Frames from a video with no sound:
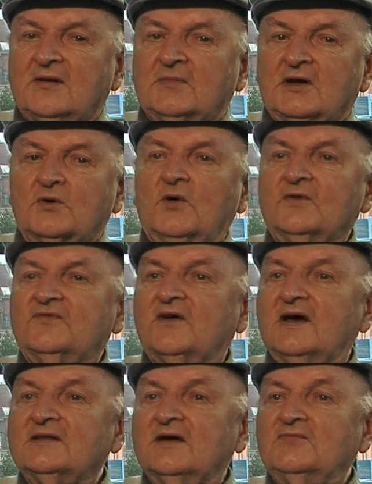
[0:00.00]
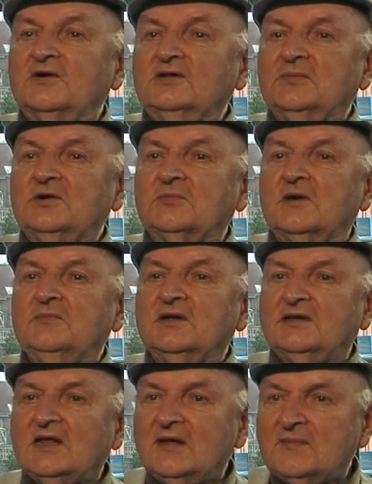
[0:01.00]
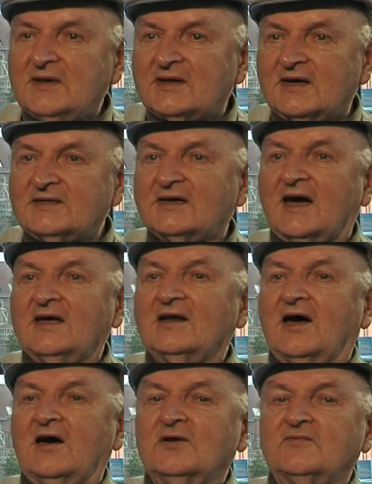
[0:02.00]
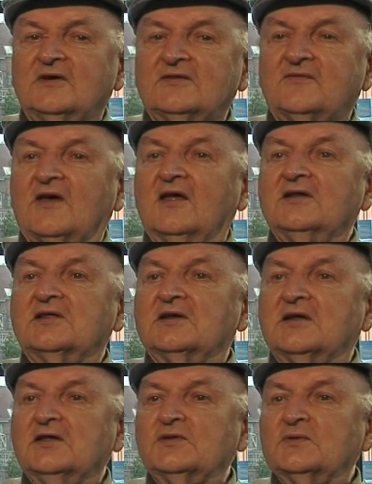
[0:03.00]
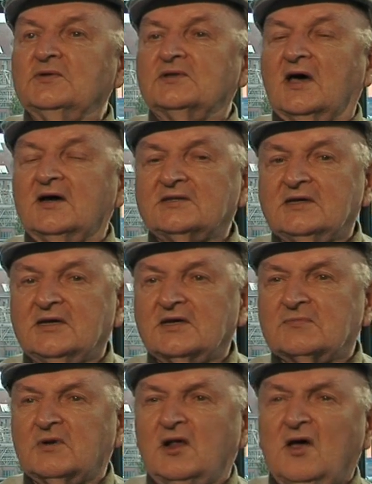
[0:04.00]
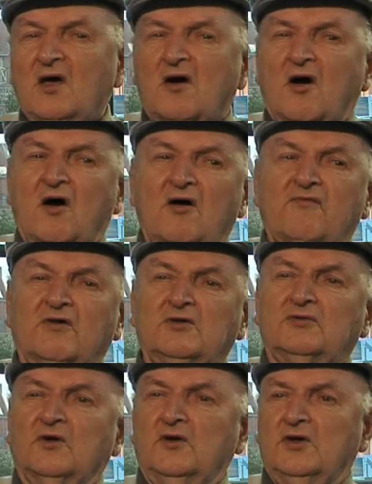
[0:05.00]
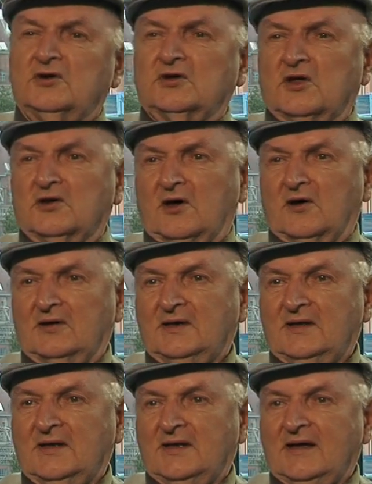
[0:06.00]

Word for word: Mein Großvater wollte mich immer mitnehmen. Ich hatte keine Ahnung, was Fernsehen ist und sagte jedes Mal, ach, was soll ich denn da?